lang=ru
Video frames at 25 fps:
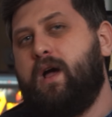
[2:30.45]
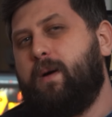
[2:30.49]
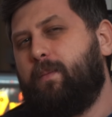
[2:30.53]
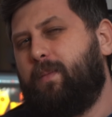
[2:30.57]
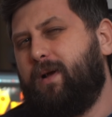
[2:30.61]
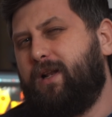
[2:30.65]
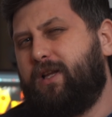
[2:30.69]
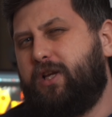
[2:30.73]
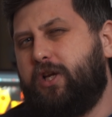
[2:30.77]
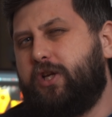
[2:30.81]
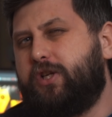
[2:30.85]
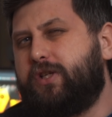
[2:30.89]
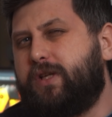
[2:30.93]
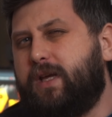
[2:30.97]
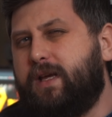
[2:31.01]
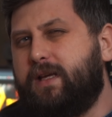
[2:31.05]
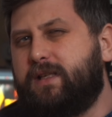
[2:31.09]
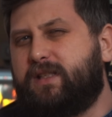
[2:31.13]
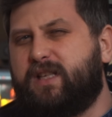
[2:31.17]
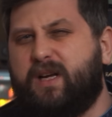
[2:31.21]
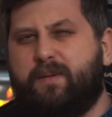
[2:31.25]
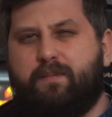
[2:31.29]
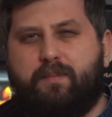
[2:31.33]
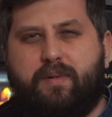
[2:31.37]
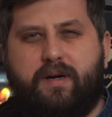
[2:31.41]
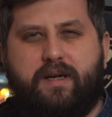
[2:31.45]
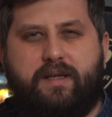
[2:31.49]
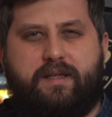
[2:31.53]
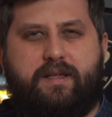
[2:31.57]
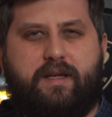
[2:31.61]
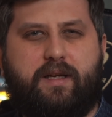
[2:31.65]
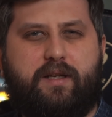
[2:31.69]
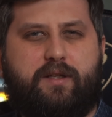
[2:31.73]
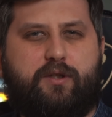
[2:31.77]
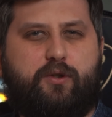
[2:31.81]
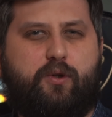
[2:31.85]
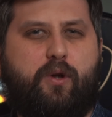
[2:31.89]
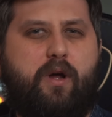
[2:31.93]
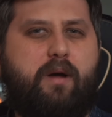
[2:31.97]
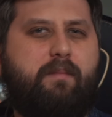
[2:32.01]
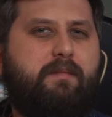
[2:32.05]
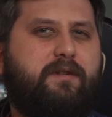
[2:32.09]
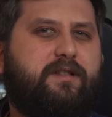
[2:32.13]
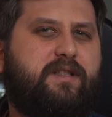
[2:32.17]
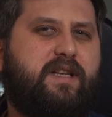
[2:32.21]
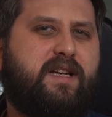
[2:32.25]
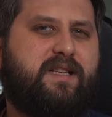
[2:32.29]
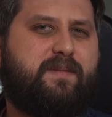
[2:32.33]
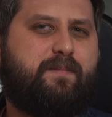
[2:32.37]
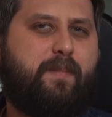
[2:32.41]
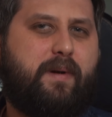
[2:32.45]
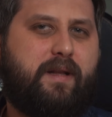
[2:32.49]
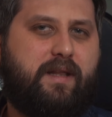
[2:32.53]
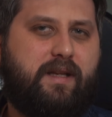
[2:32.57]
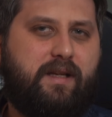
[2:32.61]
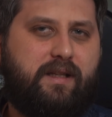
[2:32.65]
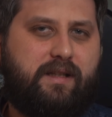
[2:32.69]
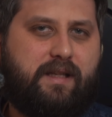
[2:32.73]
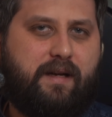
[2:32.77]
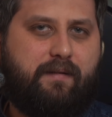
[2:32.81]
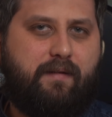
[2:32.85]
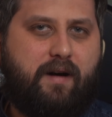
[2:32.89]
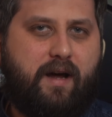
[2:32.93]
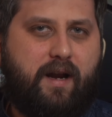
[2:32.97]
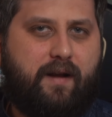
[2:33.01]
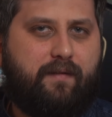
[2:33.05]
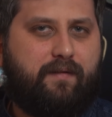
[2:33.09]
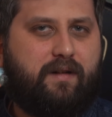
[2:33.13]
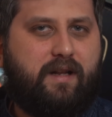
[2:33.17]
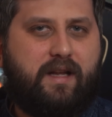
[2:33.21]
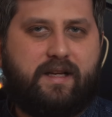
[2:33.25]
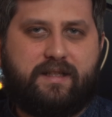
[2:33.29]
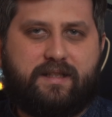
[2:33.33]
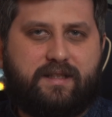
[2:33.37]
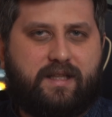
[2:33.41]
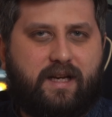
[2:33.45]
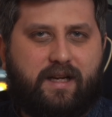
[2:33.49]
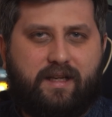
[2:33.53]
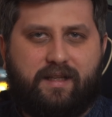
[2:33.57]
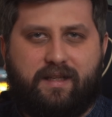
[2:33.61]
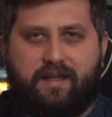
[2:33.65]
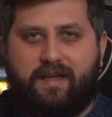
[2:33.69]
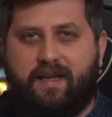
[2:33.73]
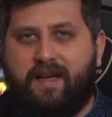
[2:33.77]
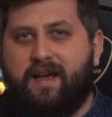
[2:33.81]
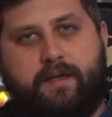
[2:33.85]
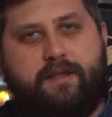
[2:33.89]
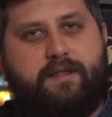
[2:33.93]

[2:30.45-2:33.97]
Политические события, стоимость экспортных товаров для страны,